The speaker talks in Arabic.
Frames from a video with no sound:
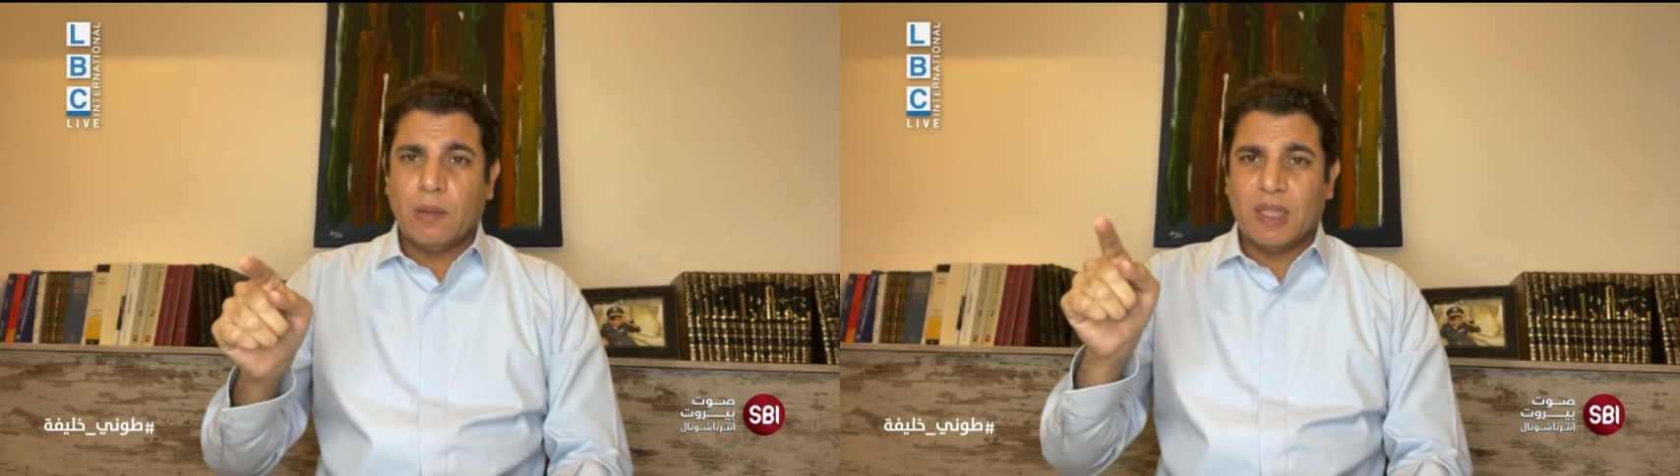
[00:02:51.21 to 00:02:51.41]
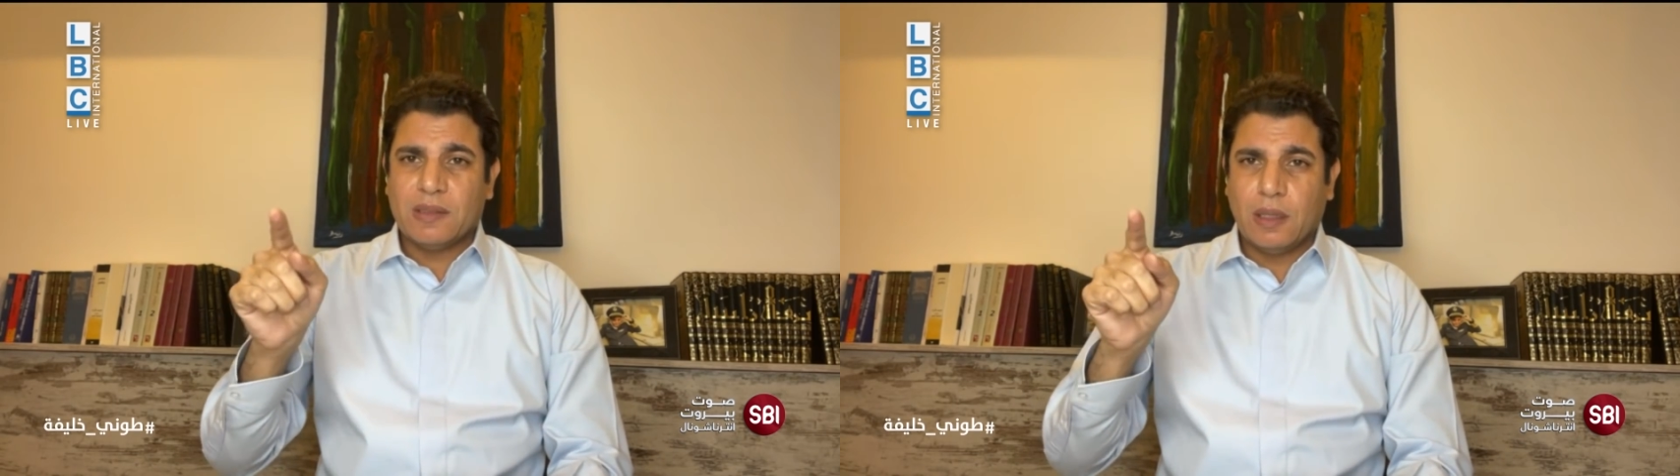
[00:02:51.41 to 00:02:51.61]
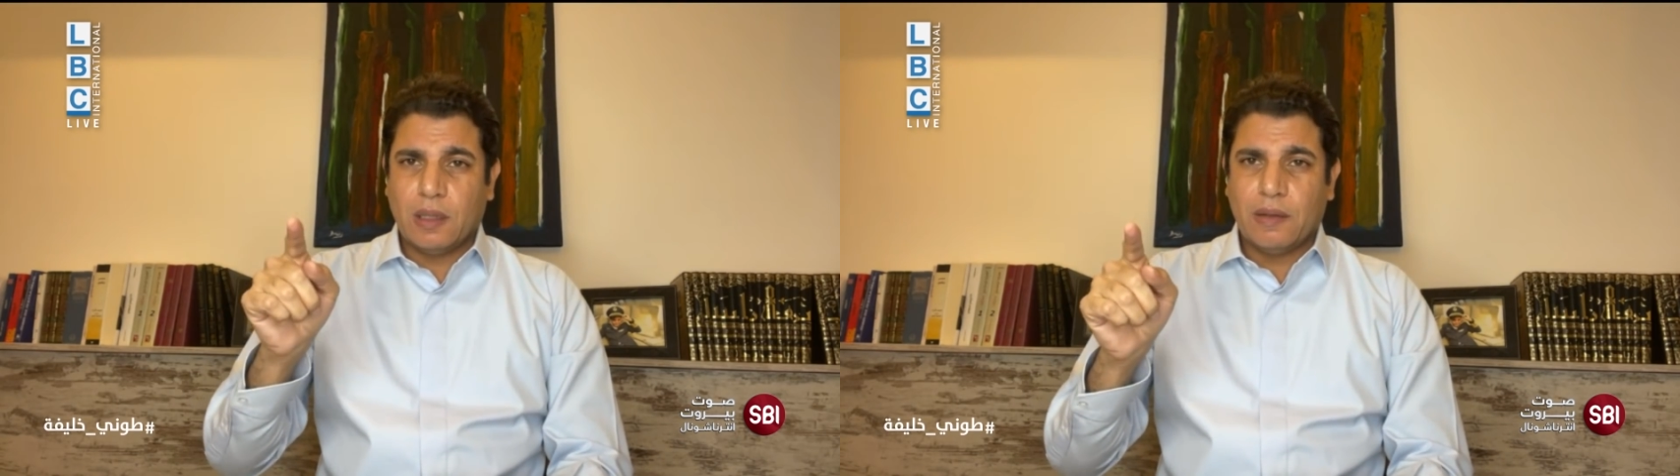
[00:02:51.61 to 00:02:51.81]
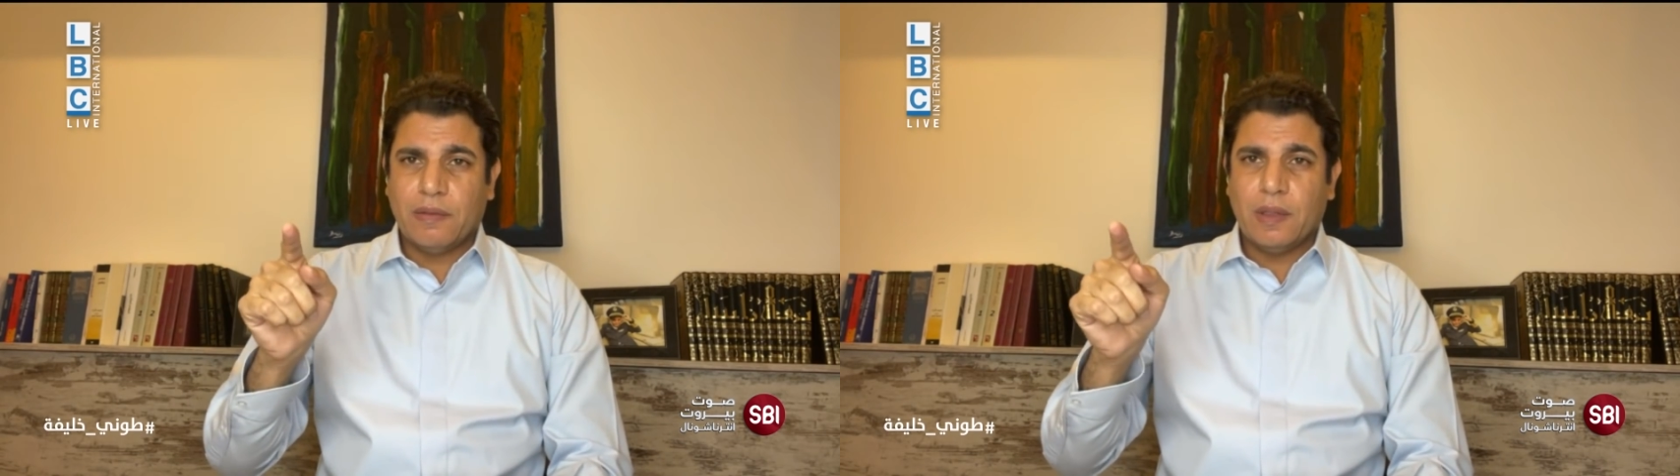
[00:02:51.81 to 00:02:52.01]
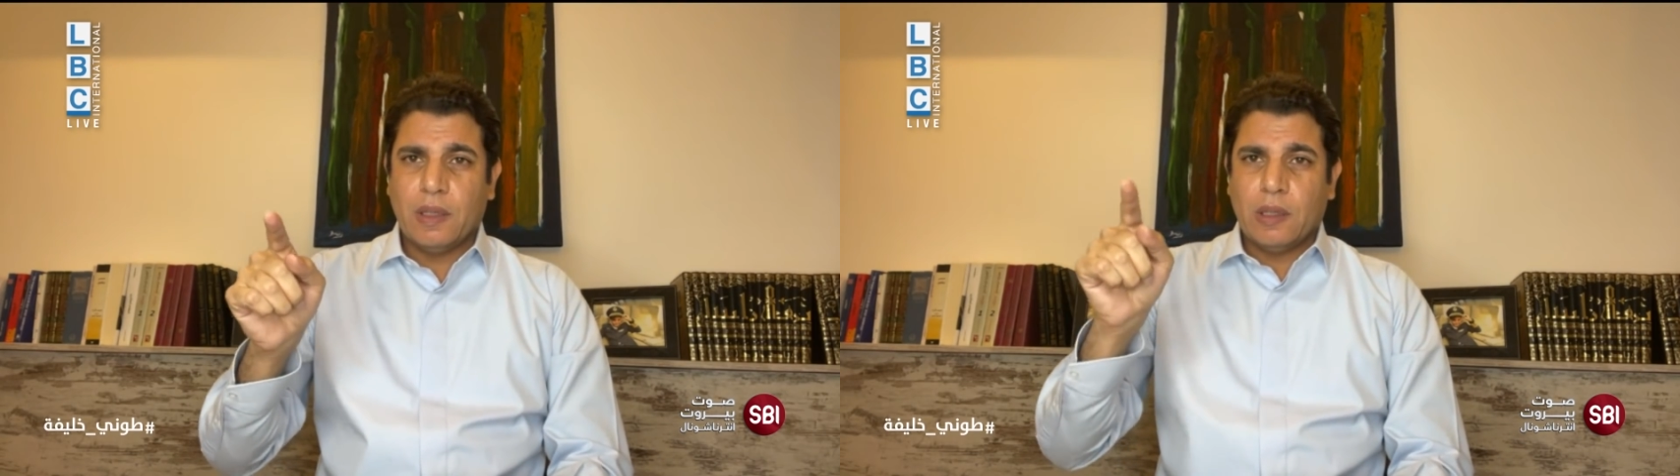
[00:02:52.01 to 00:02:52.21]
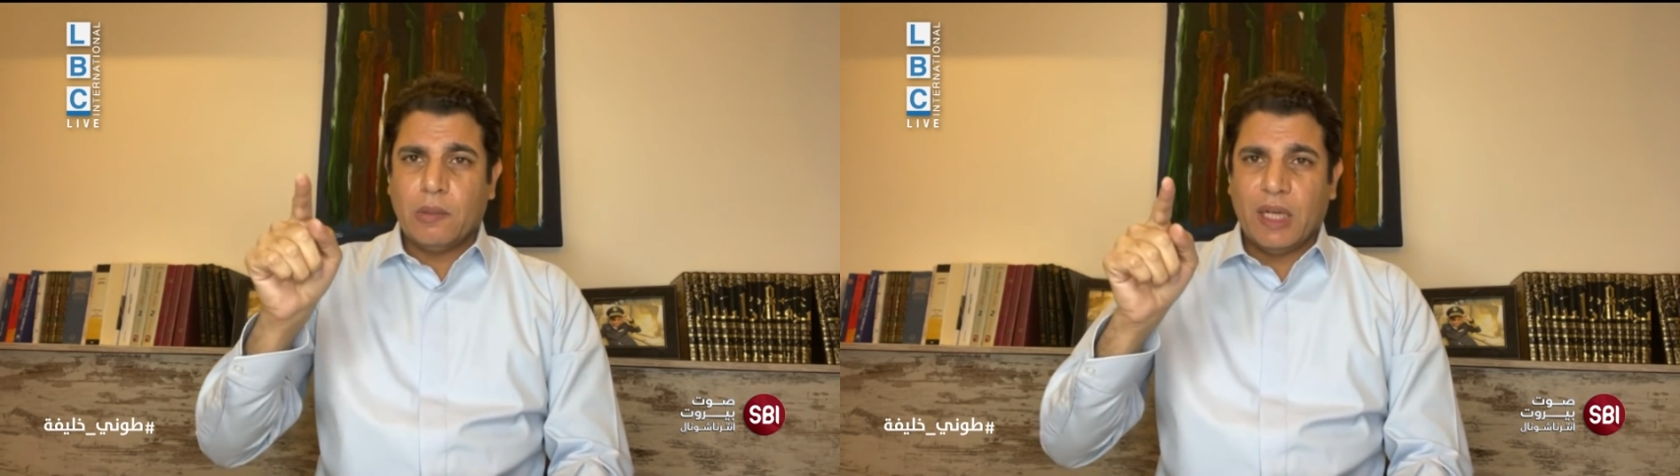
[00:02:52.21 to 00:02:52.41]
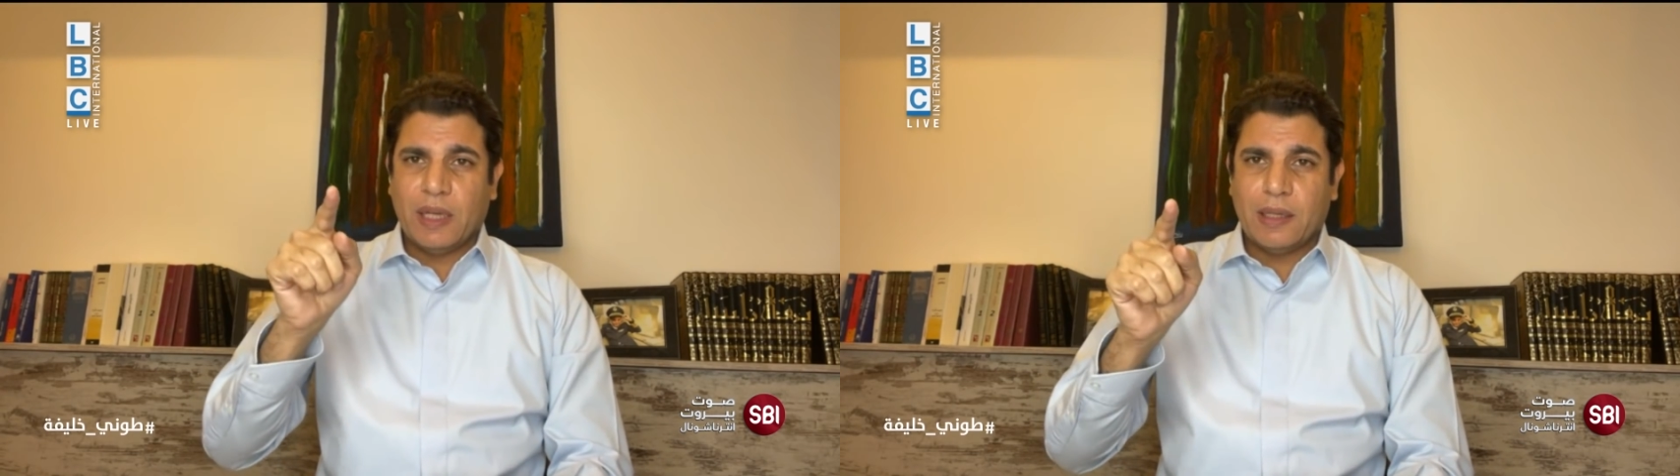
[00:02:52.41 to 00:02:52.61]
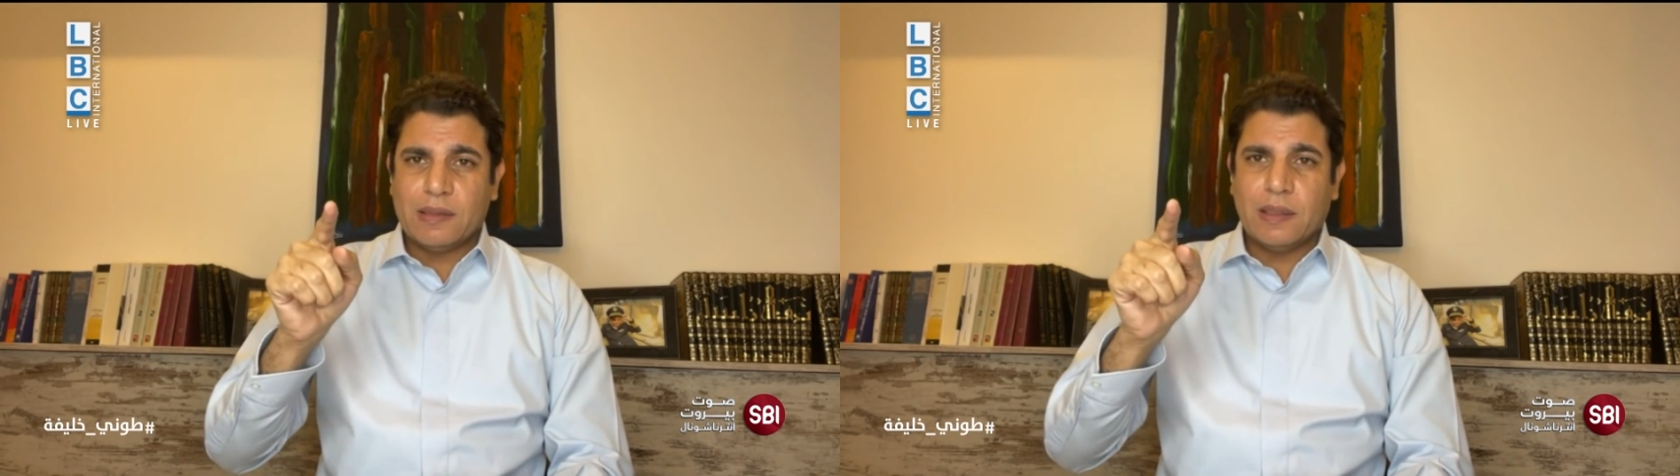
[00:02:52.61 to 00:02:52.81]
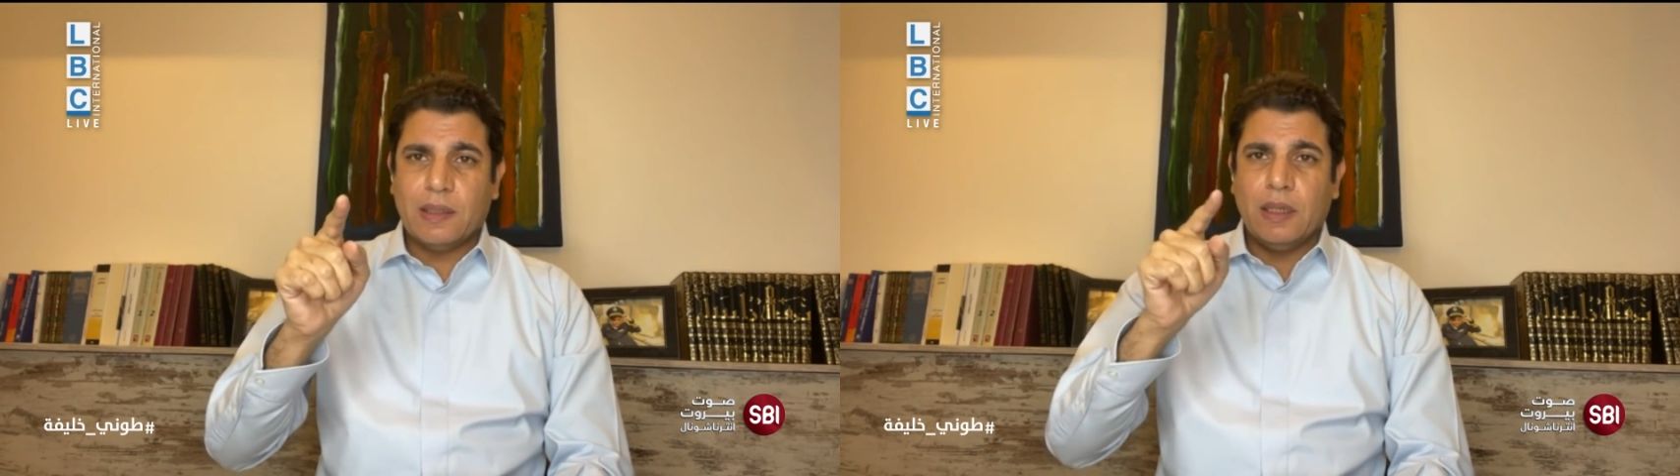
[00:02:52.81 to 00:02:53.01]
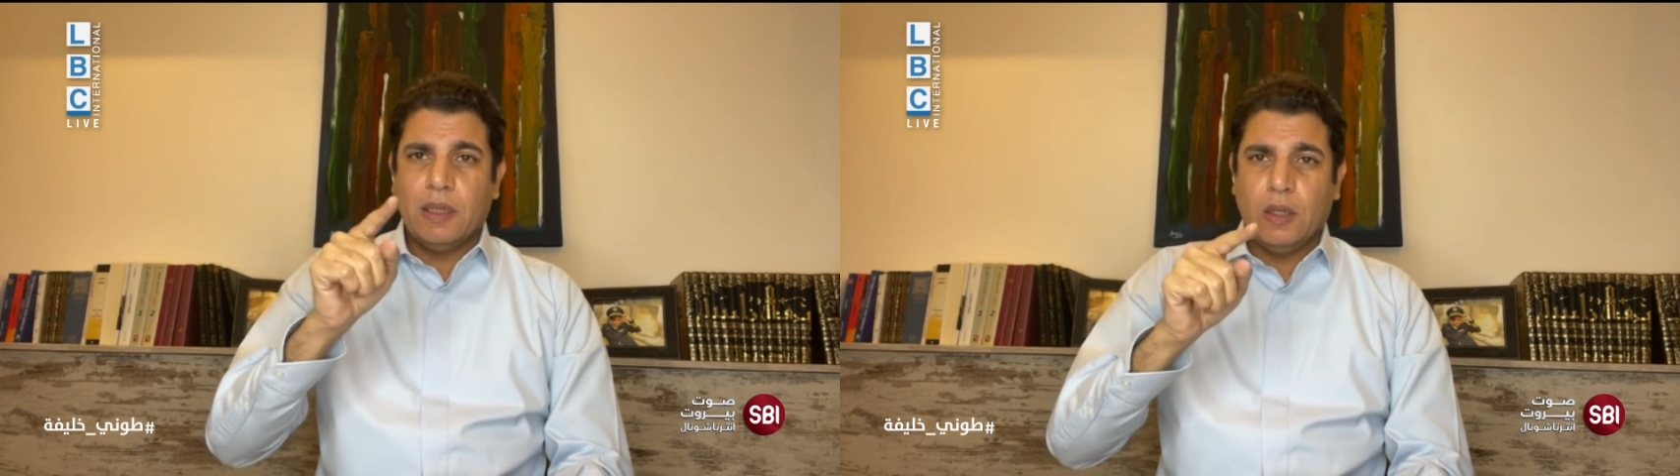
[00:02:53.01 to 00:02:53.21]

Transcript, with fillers: مصارف مركزي